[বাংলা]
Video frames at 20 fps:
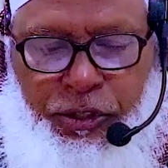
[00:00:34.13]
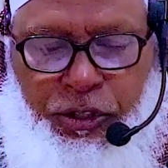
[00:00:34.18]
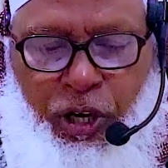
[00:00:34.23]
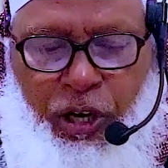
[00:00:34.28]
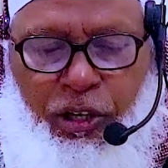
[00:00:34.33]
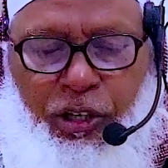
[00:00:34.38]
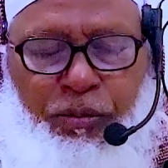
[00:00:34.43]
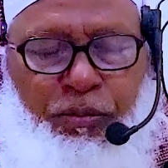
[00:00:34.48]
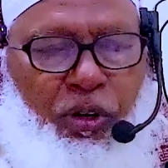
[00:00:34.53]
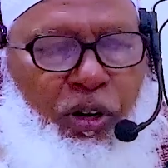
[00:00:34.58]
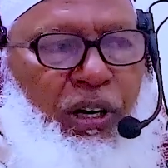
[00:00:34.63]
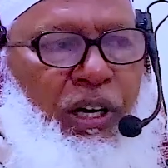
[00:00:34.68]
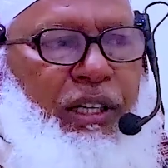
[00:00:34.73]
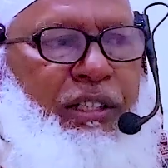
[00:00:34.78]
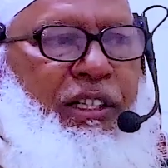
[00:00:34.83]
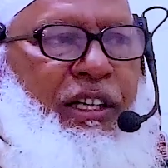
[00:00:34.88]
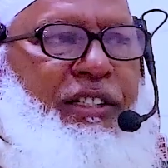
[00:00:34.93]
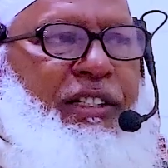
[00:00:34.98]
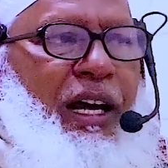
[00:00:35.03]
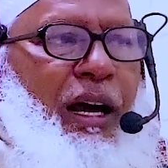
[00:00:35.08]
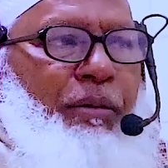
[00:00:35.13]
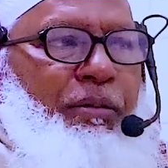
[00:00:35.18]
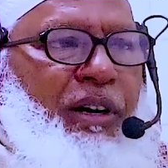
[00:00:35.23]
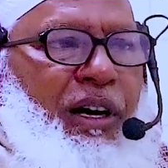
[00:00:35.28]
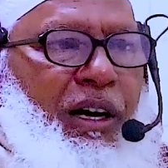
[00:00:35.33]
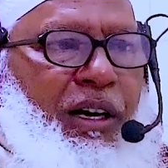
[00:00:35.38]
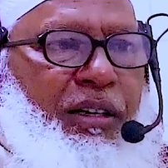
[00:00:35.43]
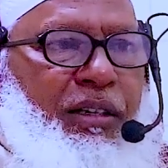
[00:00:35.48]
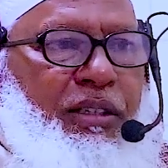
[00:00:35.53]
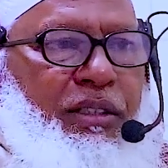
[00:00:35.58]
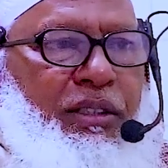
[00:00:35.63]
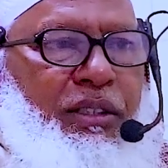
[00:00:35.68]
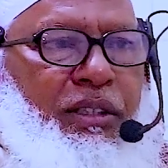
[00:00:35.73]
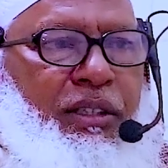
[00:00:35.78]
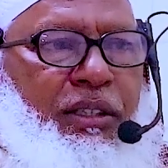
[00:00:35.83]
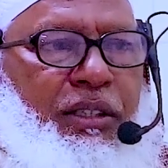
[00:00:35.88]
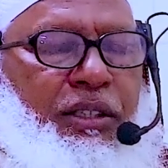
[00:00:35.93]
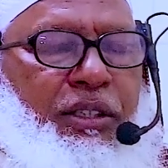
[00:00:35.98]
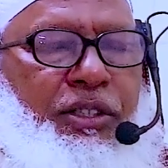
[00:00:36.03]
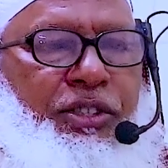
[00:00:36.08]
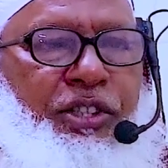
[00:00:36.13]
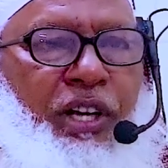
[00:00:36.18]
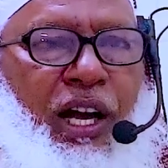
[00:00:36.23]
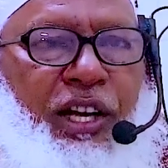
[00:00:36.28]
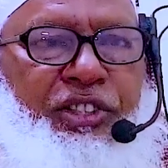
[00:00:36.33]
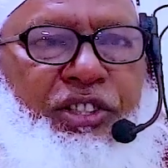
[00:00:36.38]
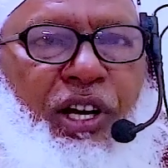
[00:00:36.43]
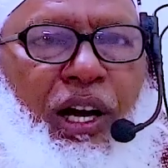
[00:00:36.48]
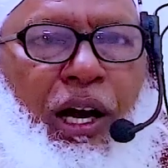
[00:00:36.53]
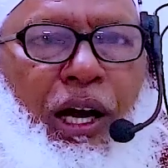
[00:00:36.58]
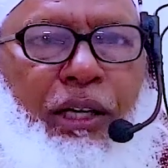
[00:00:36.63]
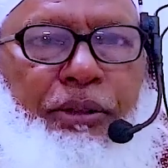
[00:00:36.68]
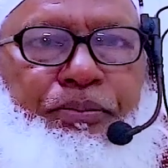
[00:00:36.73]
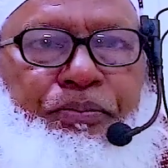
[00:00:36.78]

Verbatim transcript: তখন বললেন যে এটা আমার চাচা